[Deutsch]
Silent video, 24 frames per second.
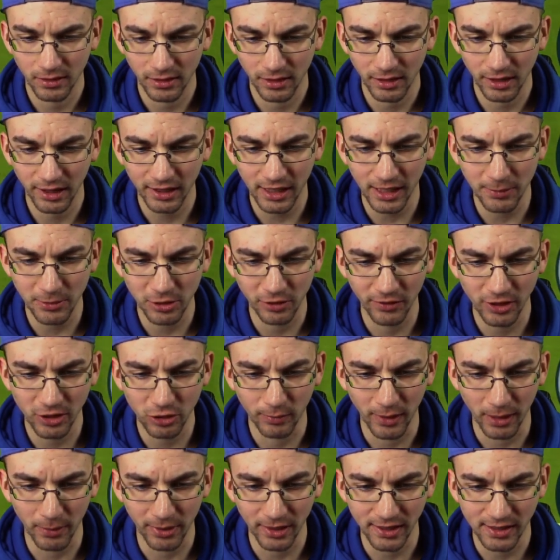Ich gebe sowieso
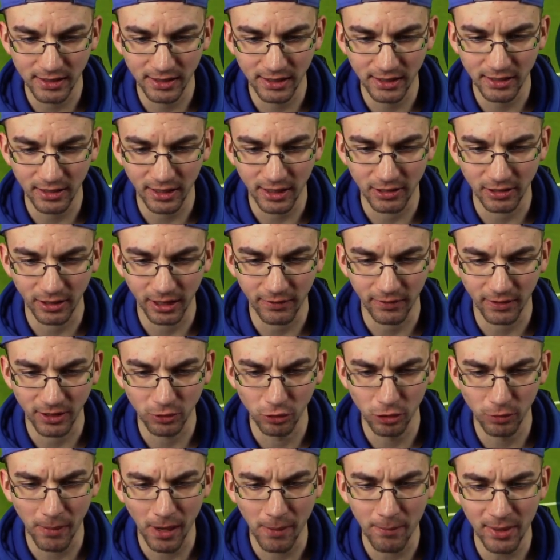mein Bestes. Also ich
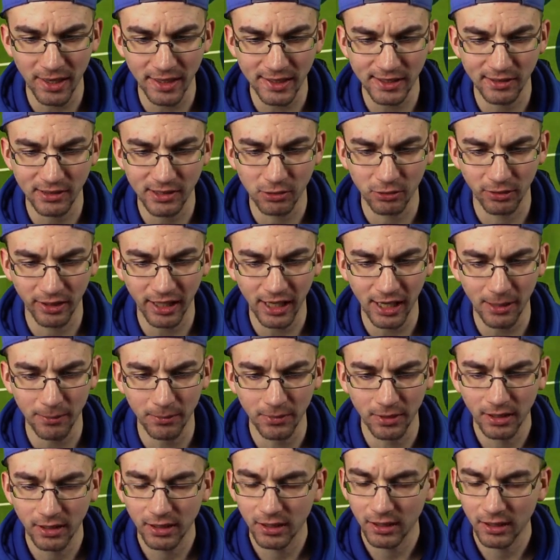versuche mein Bestes zu geben.